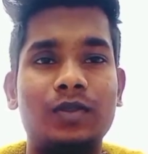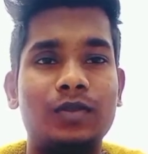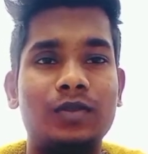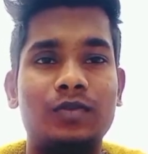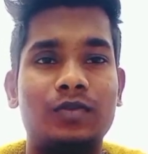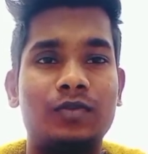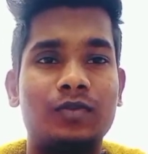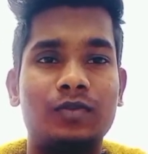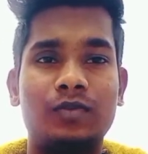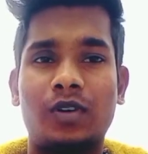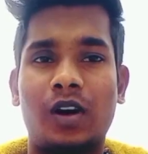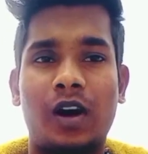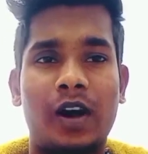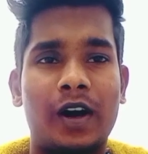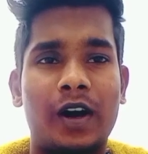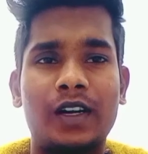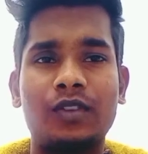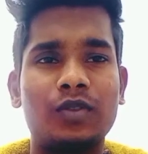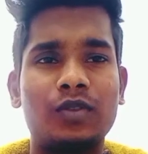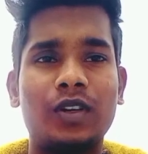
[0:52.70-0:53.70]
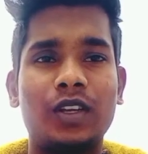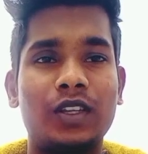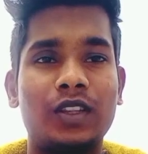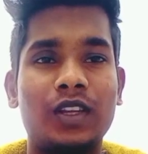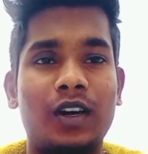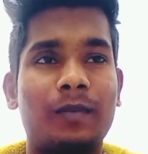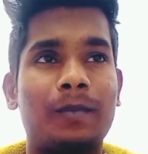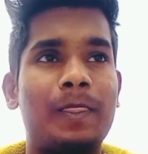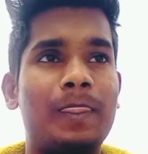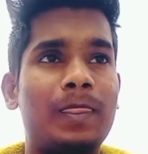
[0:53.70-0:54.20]
हार्ड mm, तो नहीं था आप
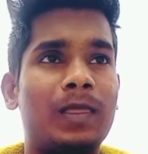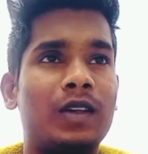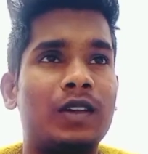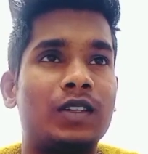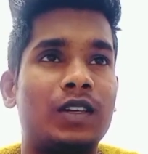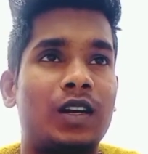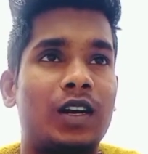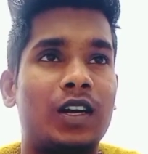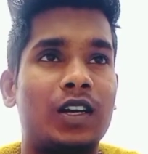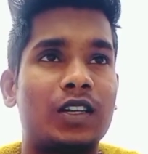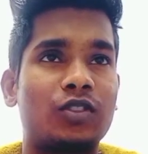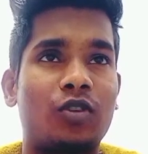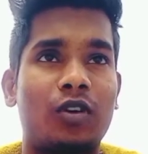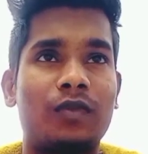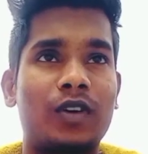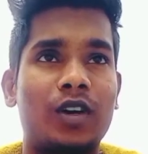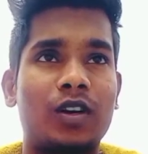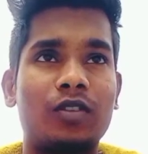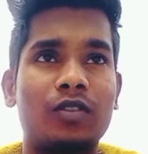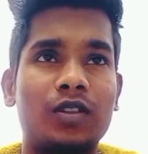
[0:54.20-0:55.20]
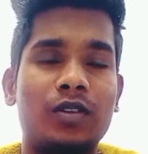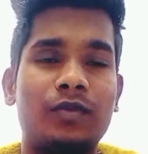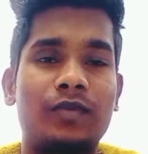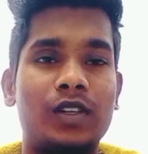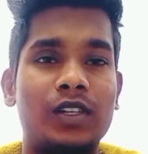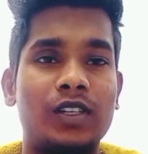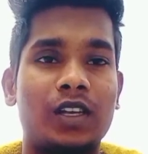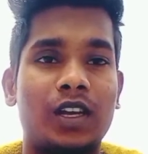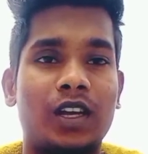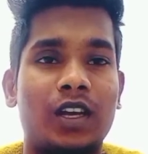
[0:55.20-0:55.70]
अगर सॉल्व करोगे तो मिल
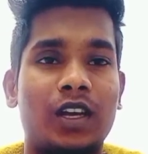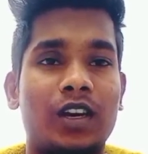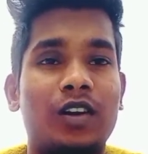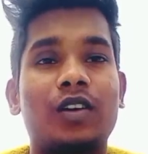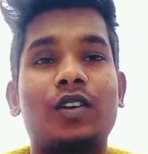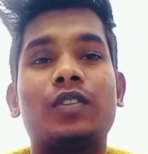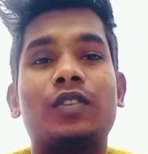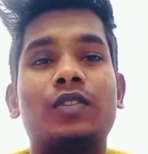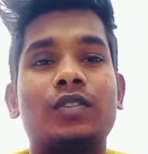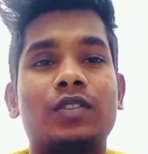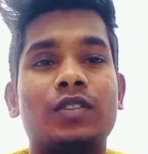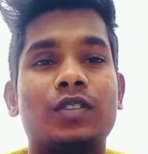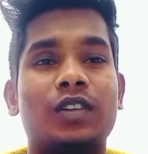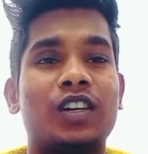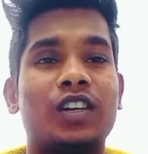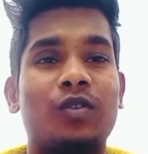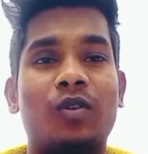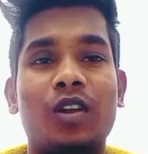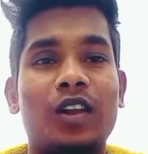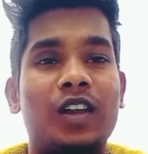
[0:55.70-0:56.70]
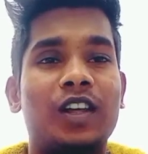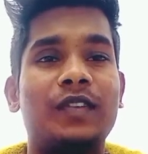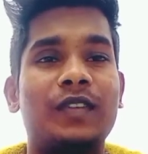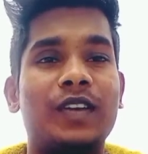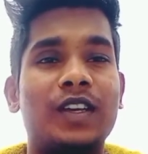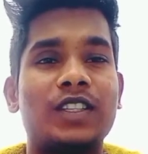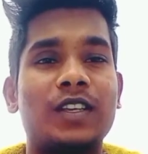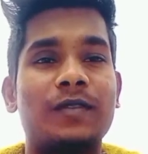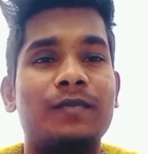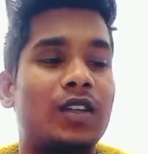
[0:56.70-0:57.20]
जाएगा और ऑनलाइन में एग्ज़ाम था
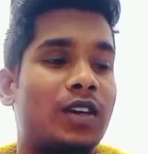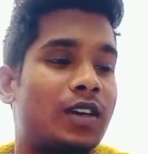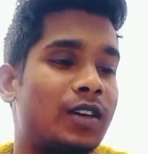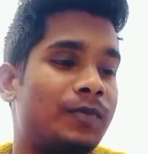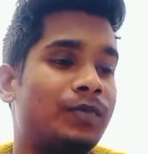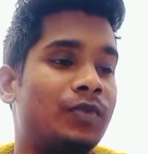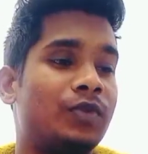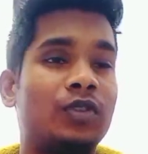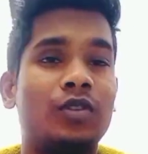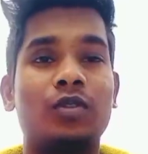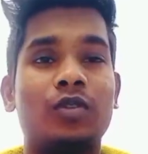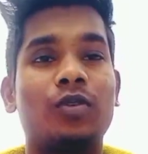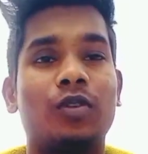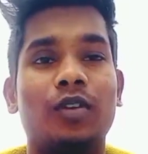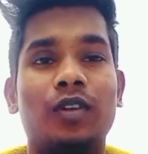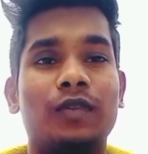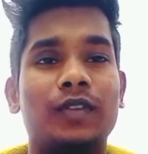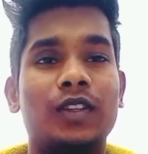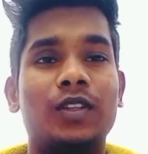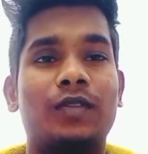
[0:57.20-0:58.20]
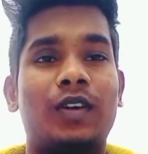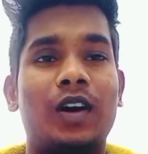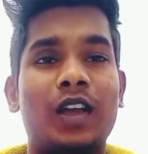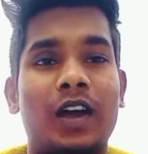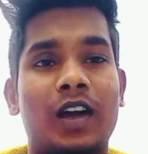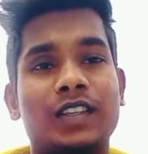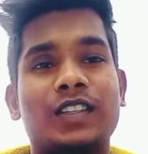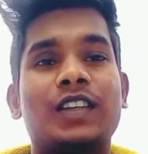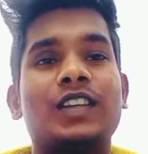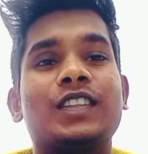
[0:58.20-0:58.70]
तो गूगल में तो भाई आसानी से
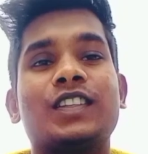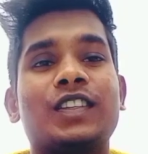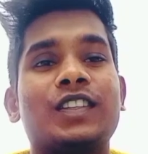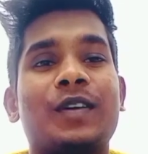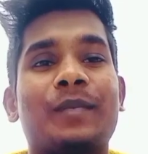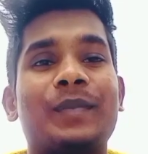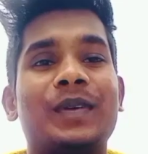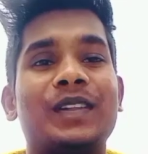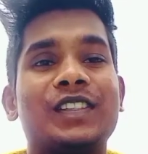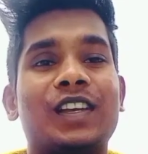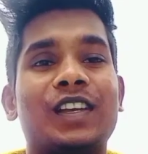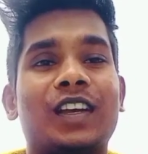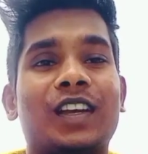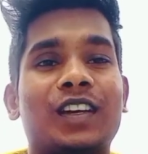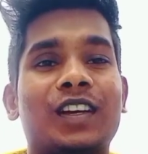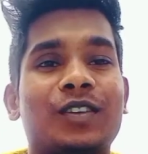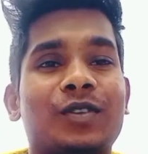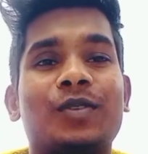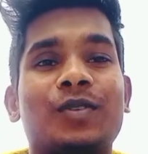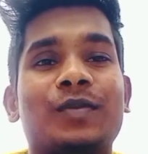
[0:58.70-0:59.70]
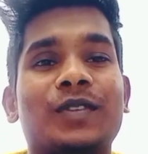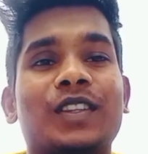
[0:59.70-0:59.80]
सब मिल जाएगा गूगल में तो